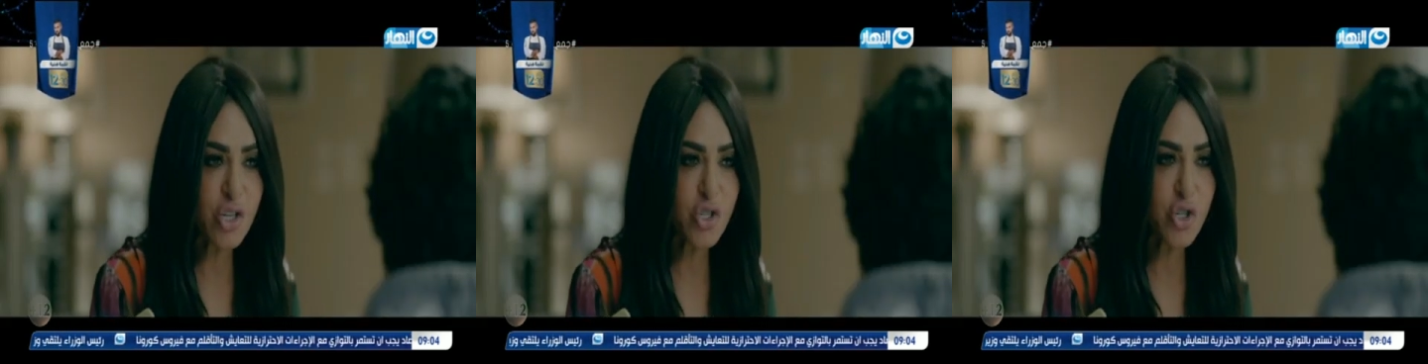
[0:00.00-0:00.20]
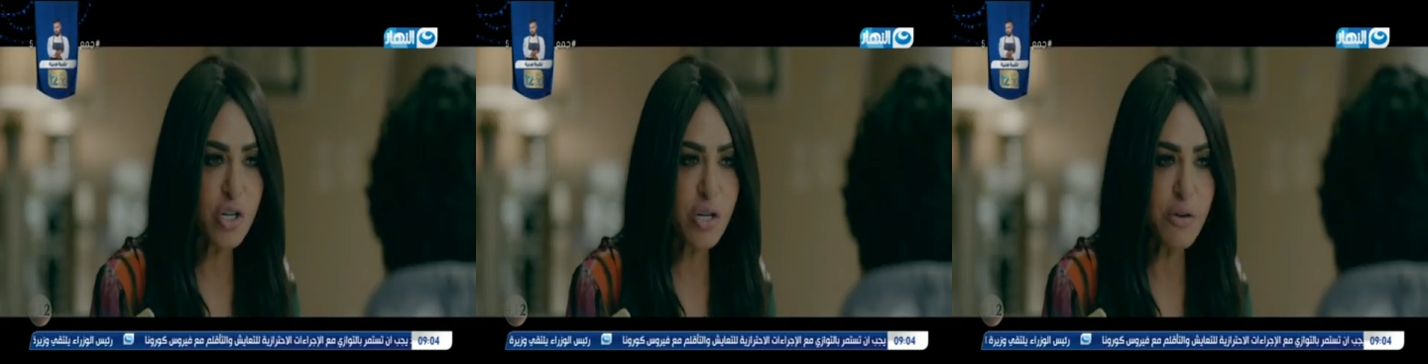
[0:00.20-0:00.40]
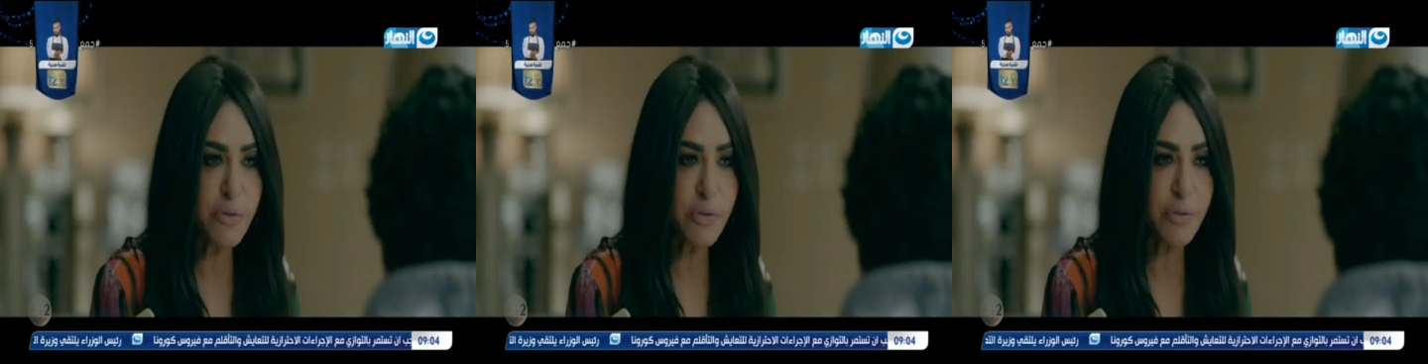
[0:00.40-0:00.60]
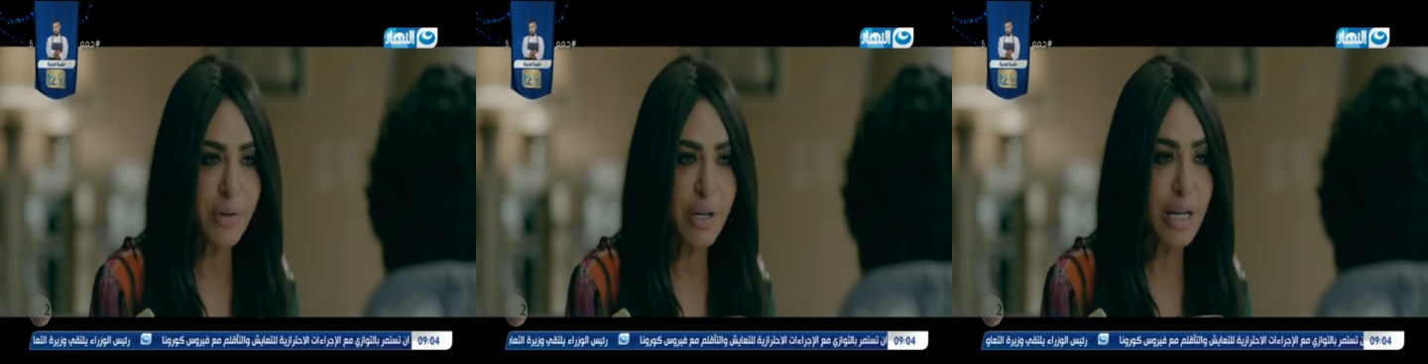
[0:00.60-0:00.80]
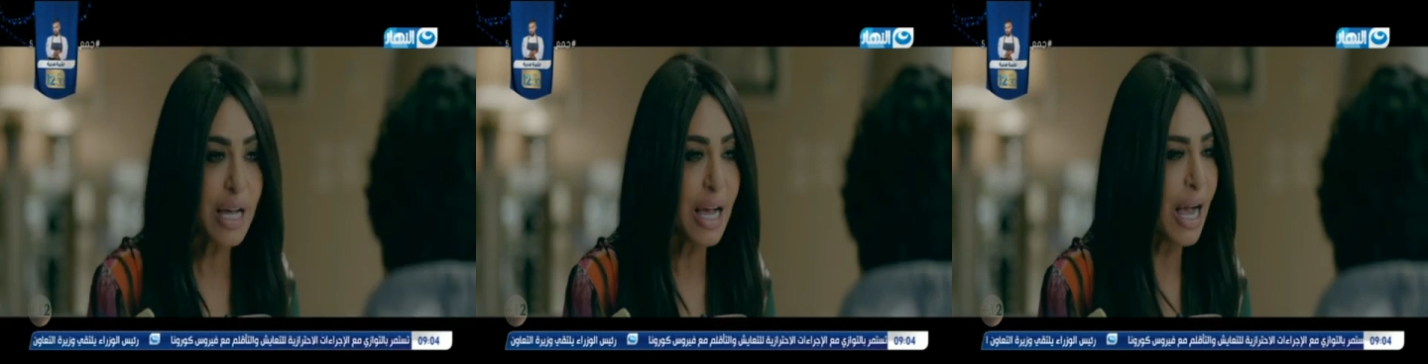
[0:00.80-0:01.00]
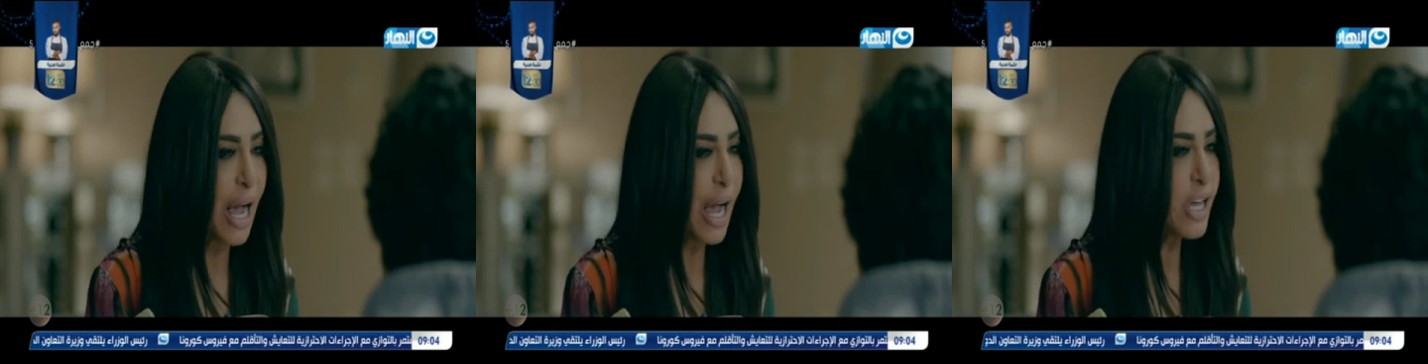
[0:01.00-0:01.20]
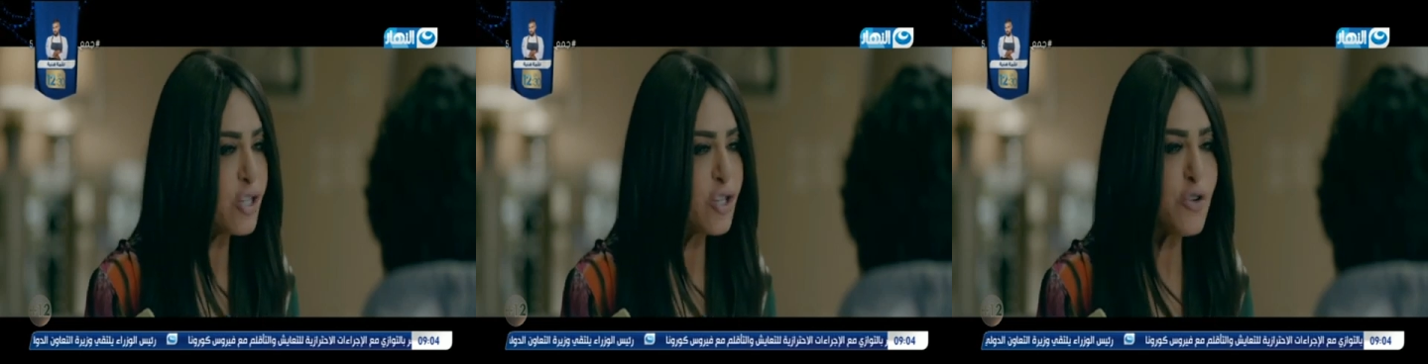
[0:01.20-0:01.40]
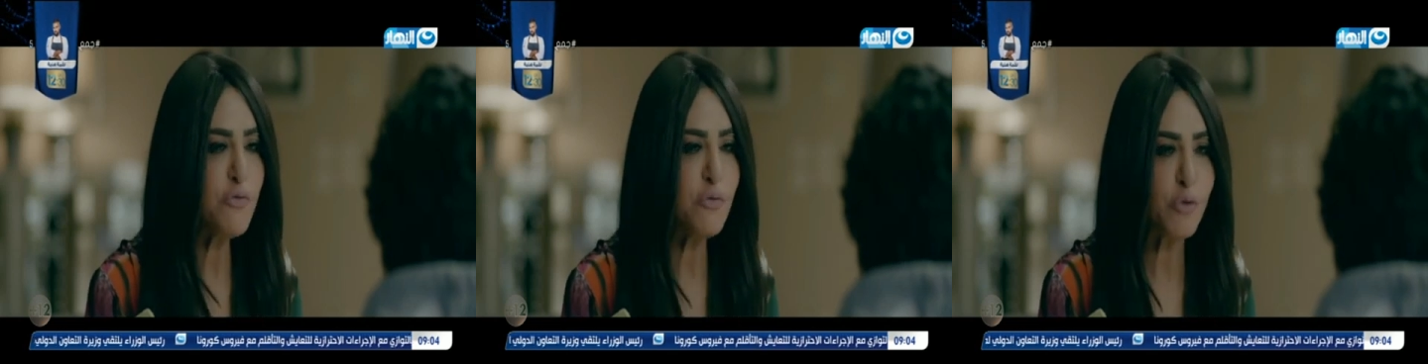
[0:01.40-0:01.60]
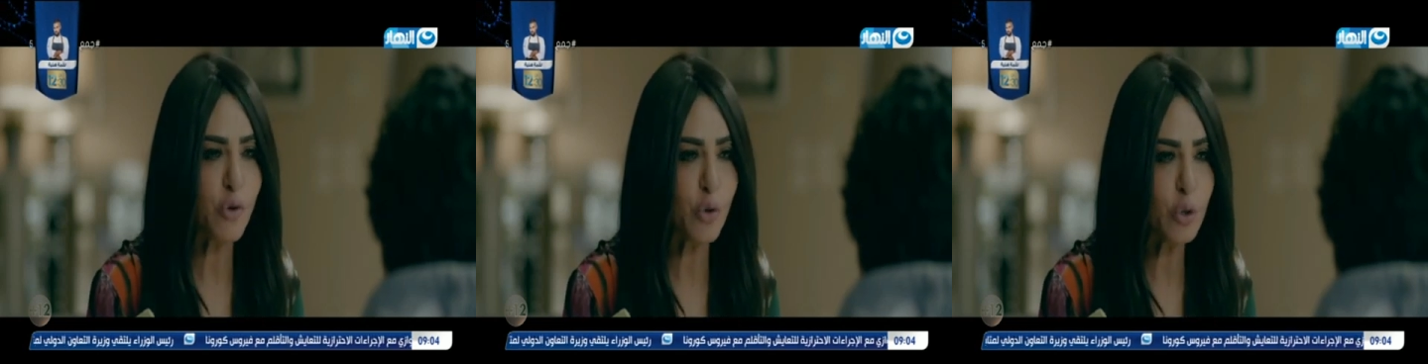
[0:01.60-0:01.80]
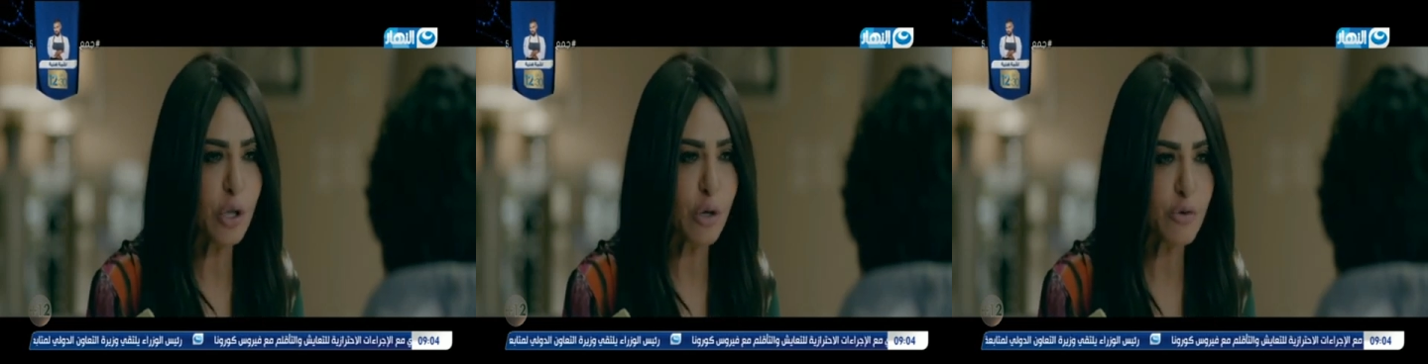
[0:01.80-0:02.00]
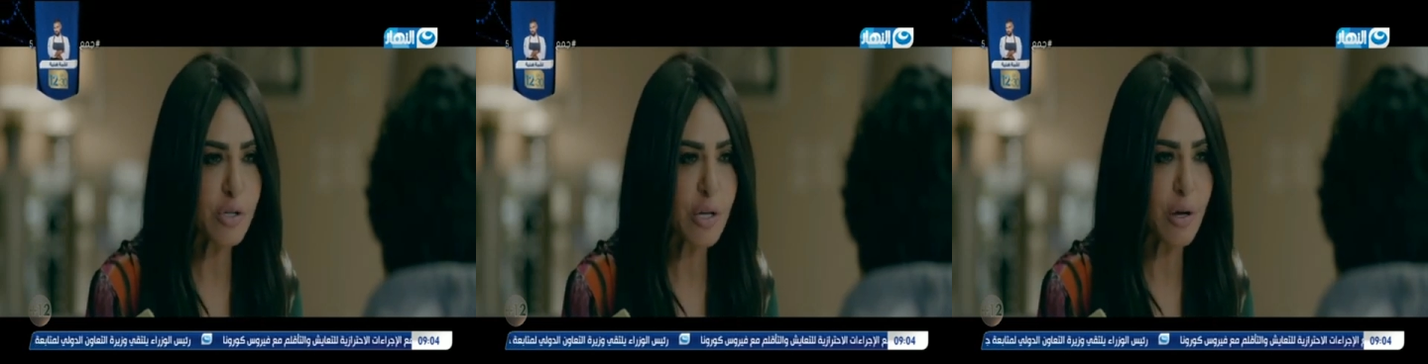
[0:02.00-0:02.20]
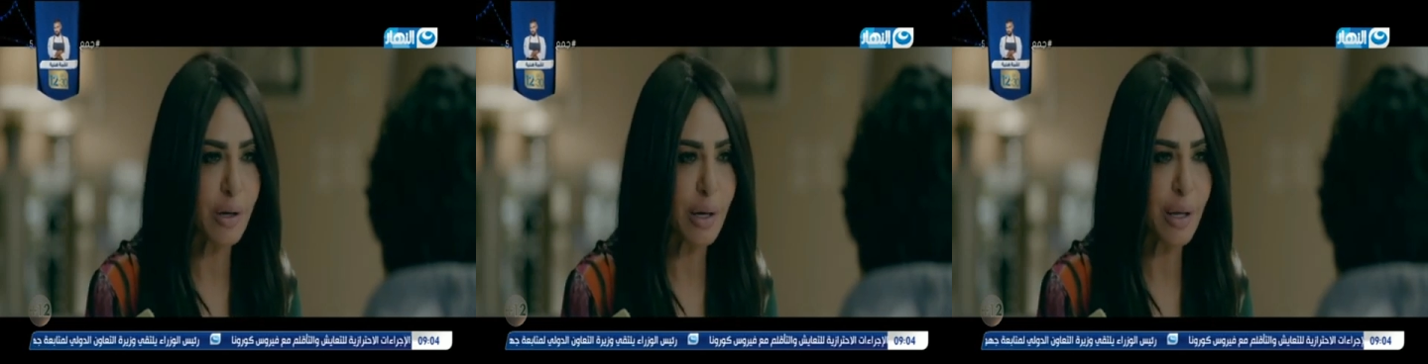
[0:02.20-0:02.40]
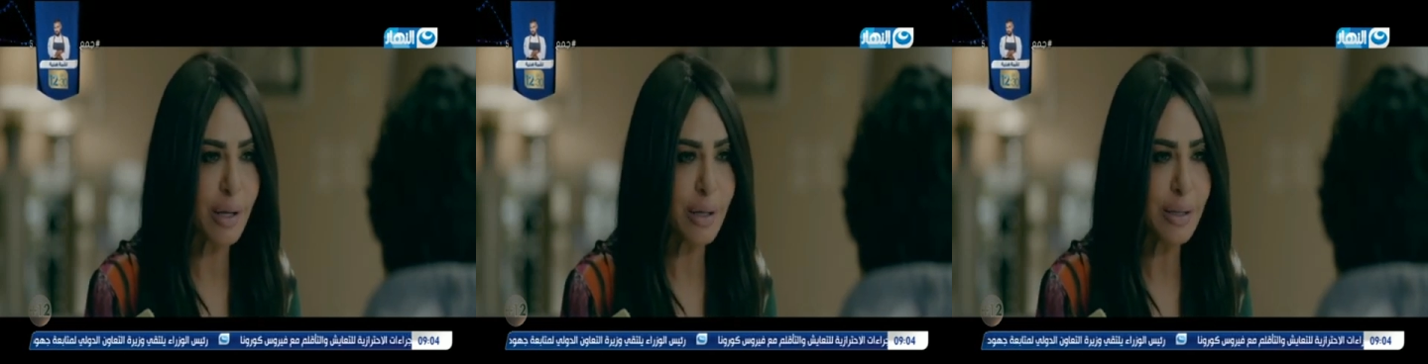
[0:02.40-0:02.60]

شريف عايشين في أوضة وصالة